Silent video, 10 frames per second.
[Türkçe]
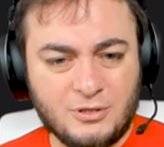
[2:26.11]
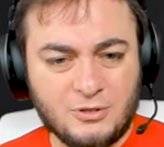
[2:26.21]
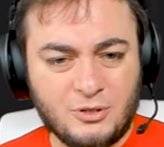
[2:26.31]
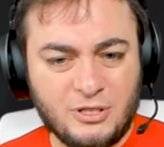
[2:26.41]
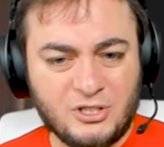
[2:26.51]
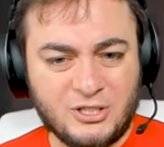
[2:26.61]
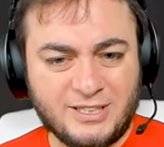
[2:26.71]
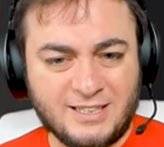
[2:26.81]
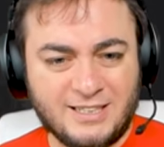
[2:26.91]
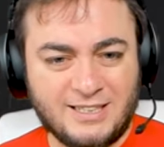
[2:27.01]
Şöyle içeri
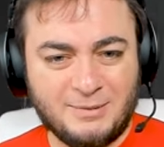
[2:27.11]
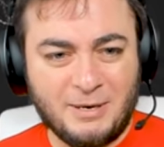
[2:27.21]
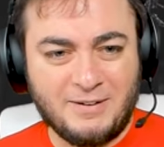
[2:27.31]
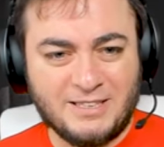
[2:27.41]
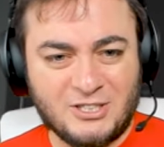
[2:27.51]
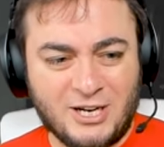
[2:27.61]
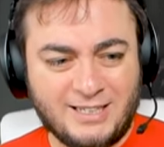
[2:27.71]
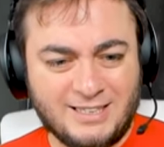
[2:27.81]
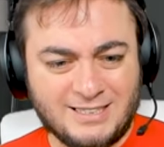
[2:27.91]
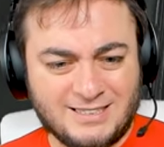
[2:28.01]
girelim. Evet
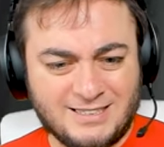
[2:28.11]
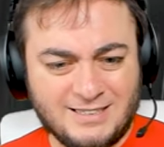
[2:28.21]
içerideyiz.